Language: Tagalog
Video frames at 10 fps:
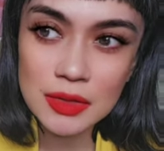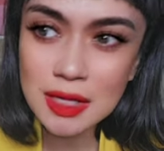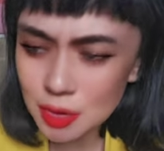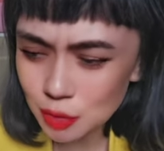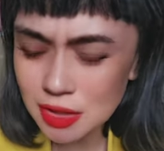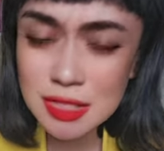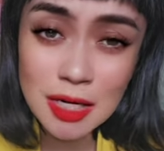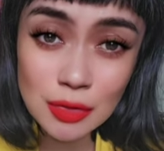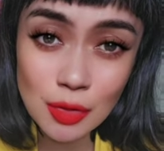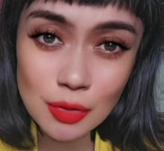Hindi ko siya
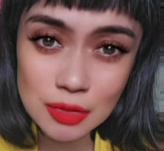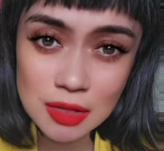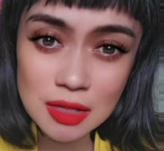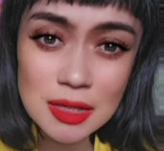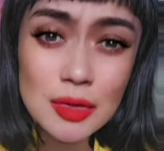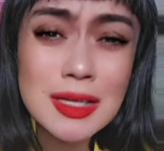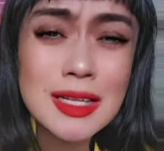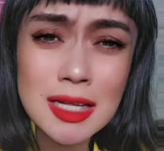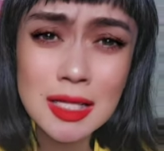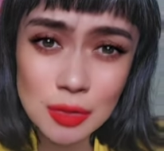na-check thoroughly. Hindi ko siya
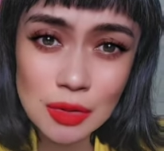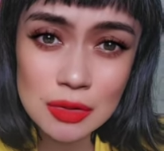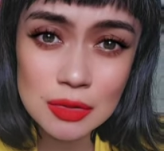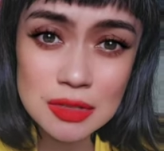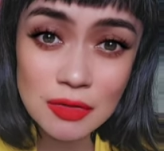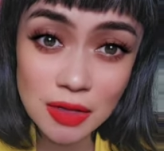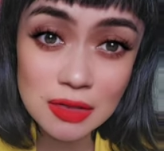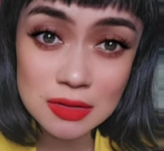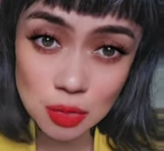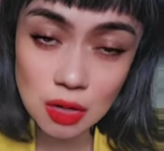na-check at all dun sa
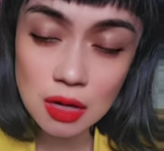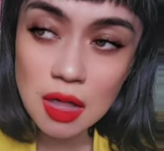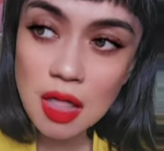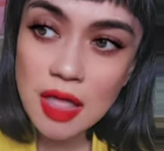Fendi store.